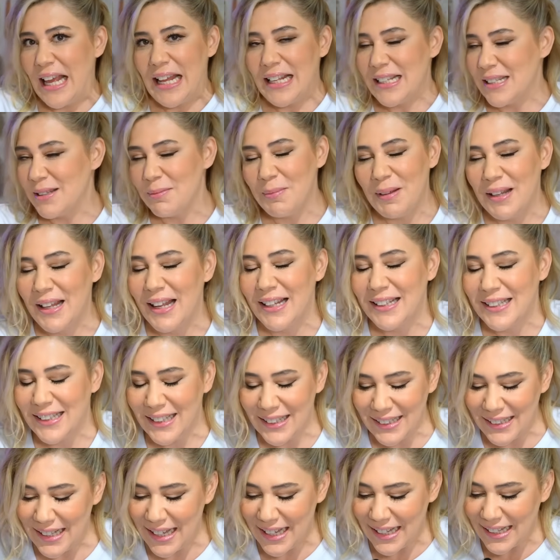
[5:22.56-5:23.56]
kendisi
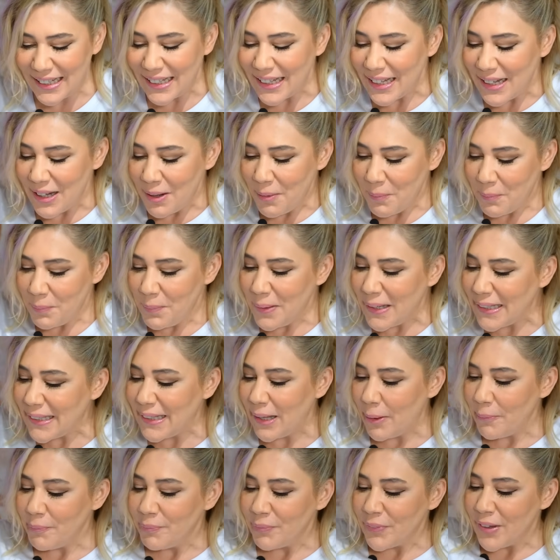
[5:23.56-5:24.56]
Malatyalı değil.
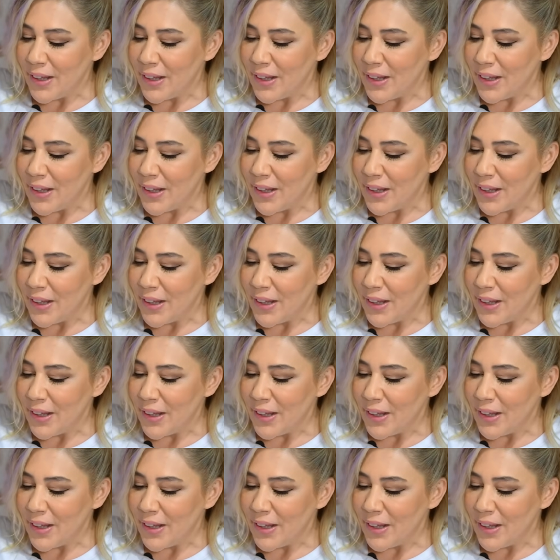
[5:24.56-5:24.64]
Peki.